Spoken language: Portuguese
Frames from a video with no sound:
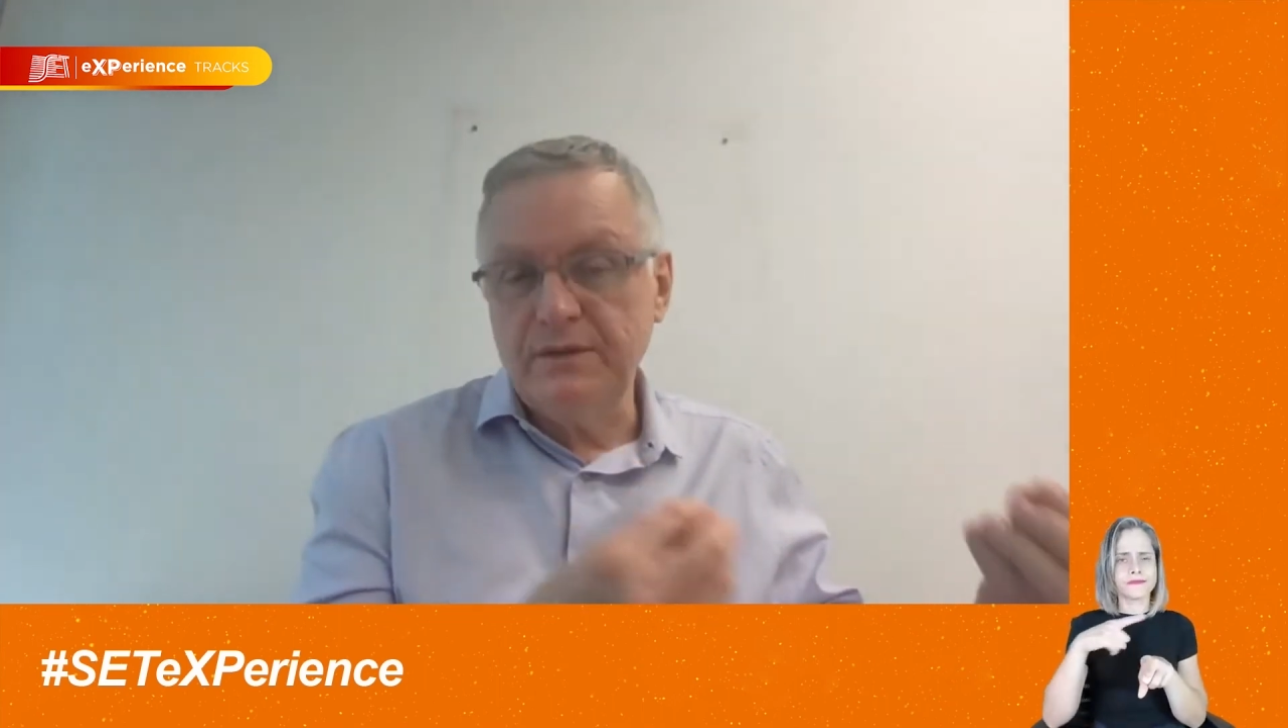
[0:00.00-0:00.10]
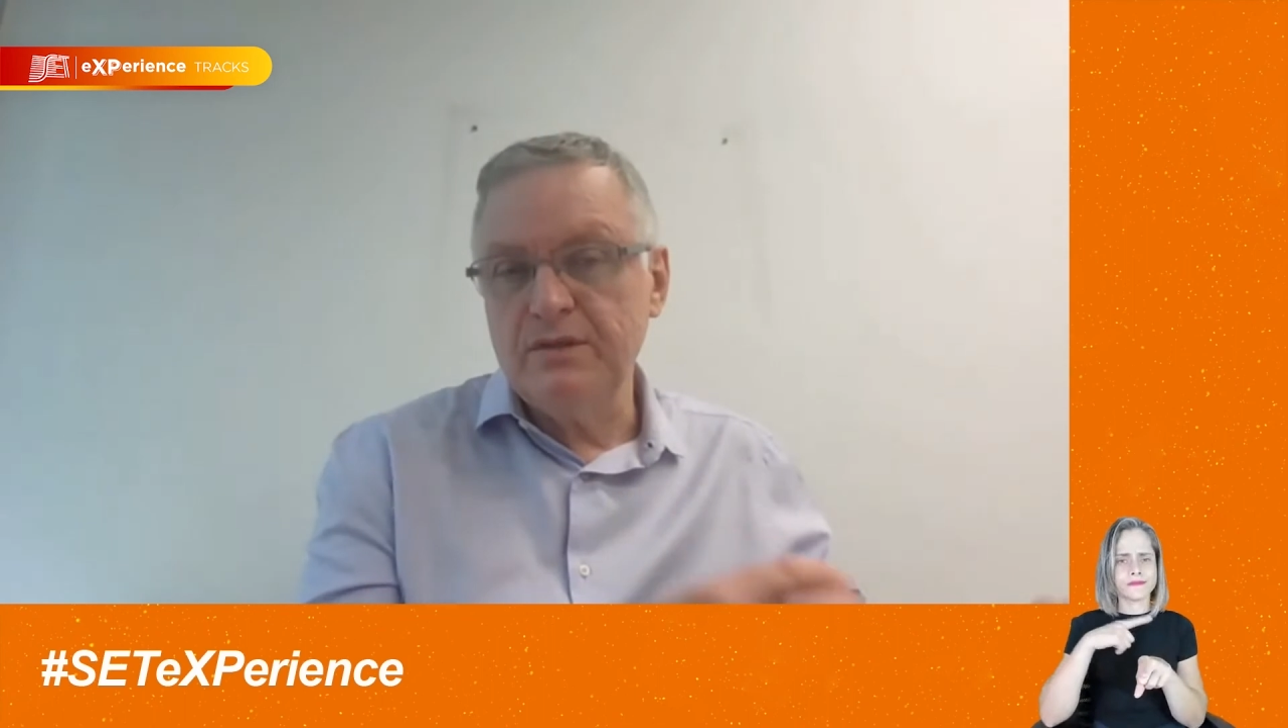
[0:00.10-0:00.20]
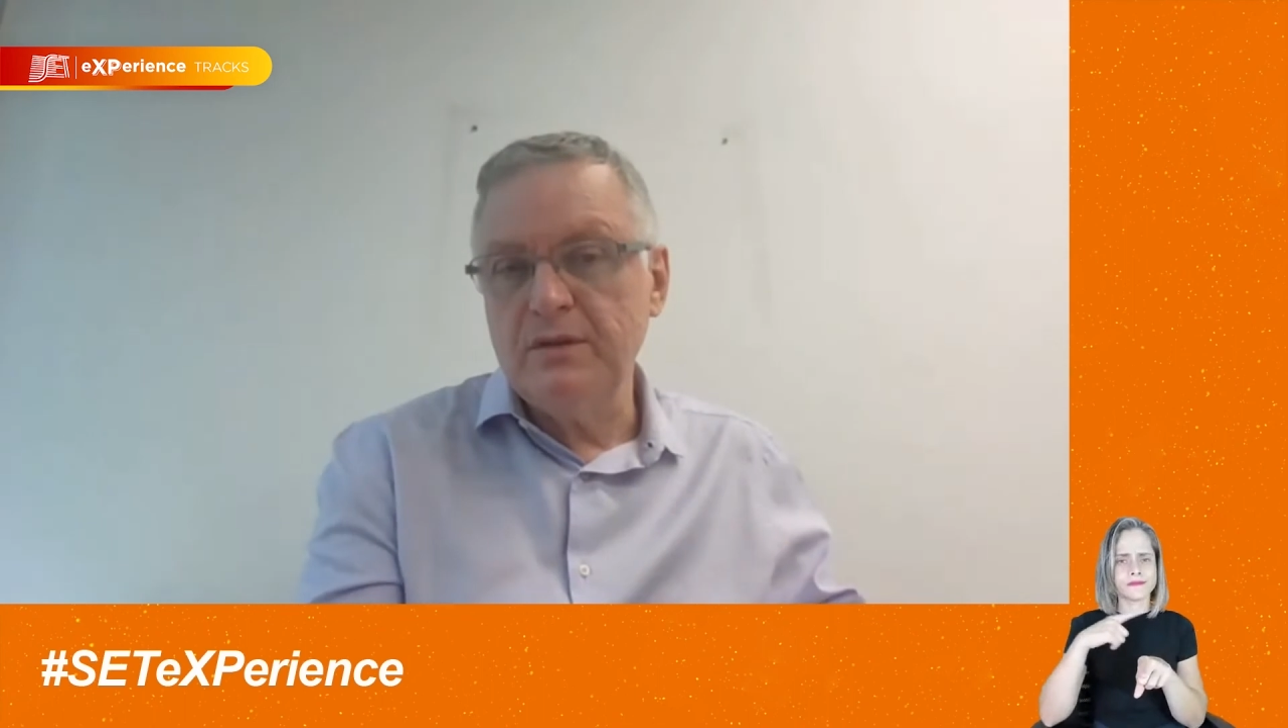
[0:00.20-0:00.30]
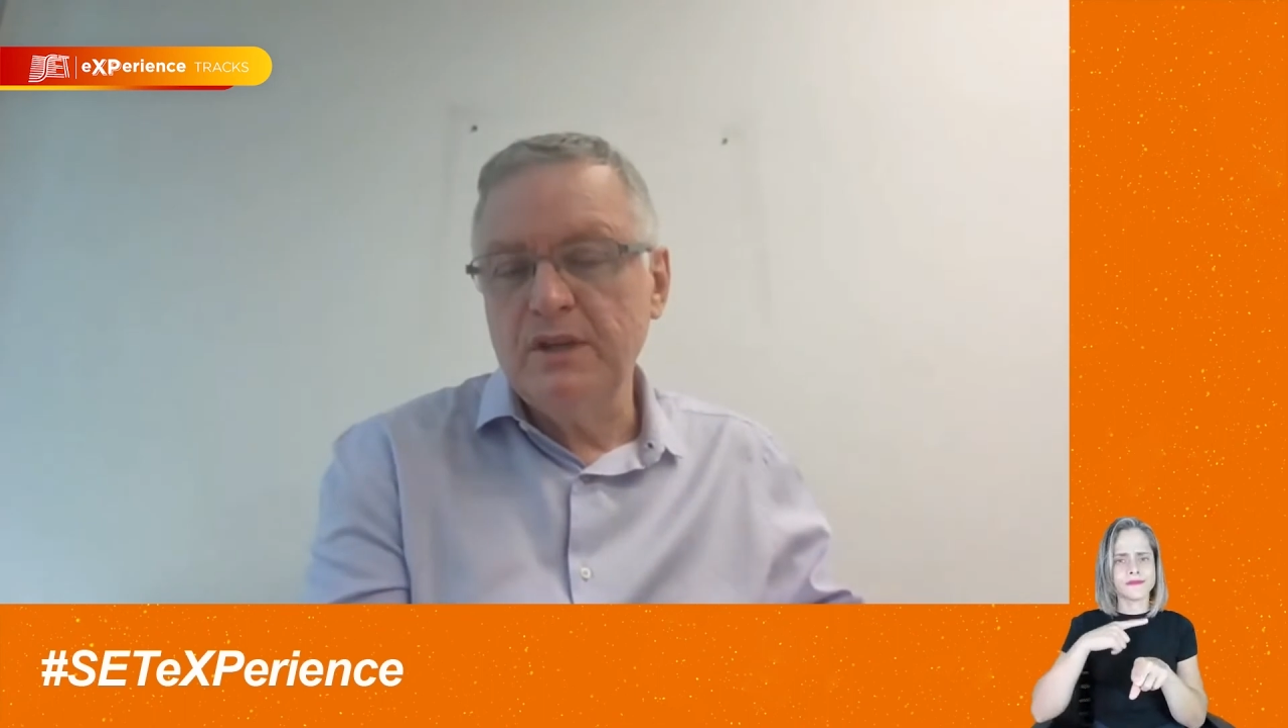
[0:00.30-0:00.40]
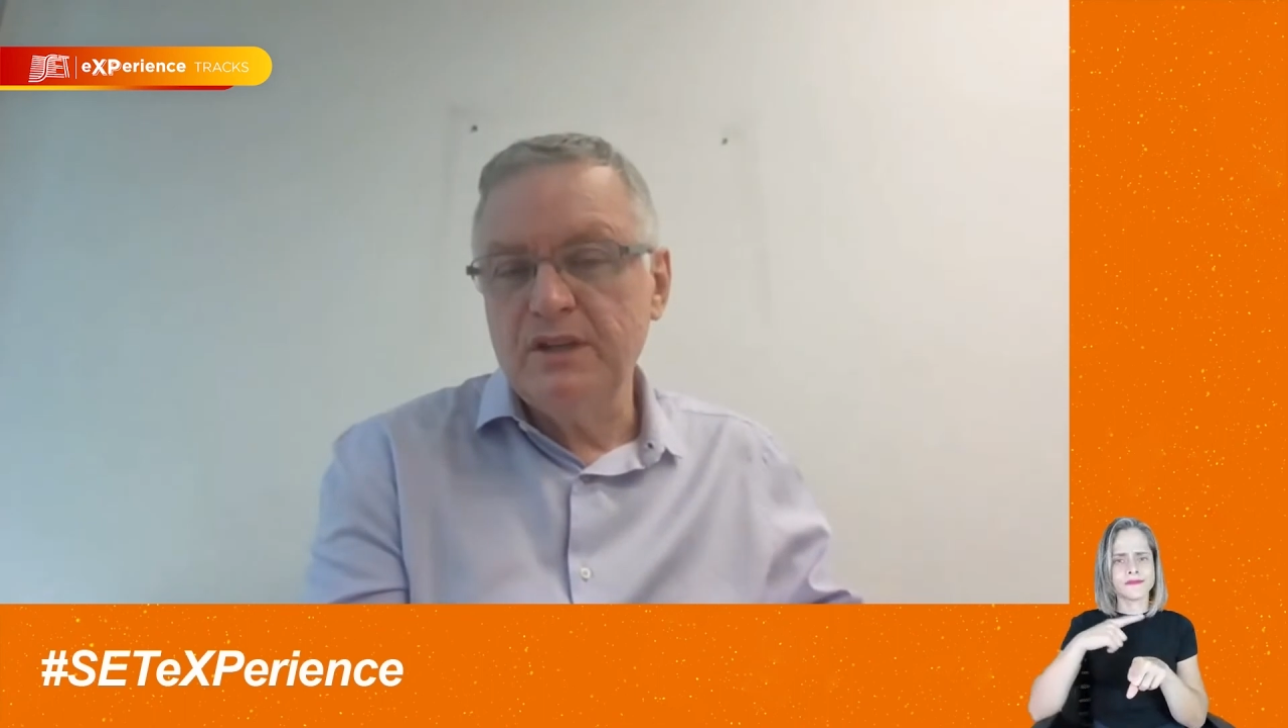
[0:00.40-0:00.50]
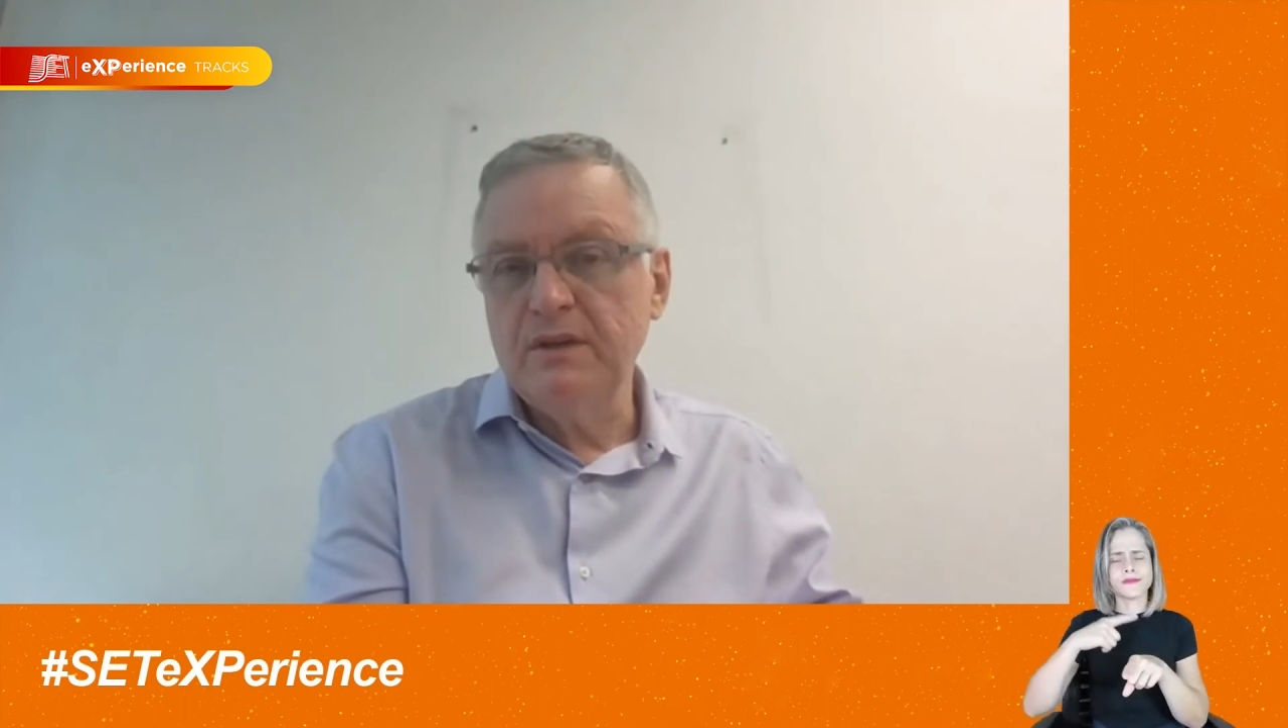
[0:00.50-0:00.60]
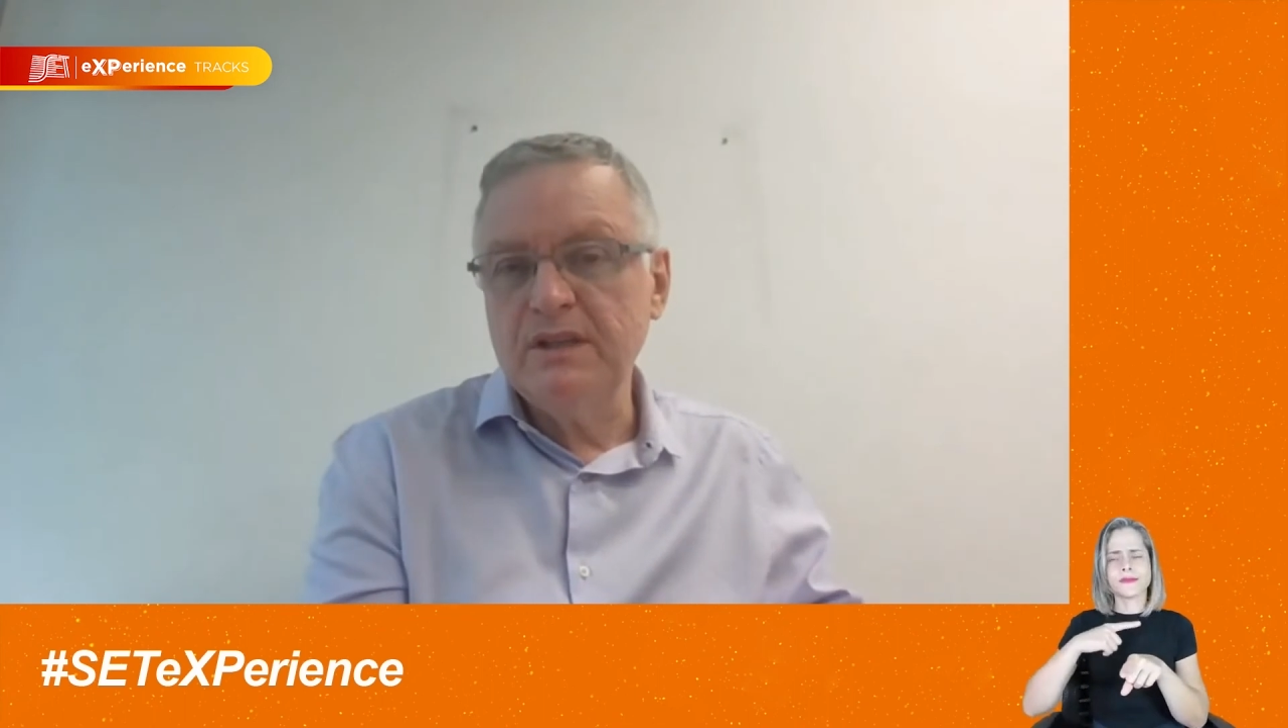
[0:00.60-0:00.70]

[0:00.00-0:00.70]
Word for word: efetivamente estão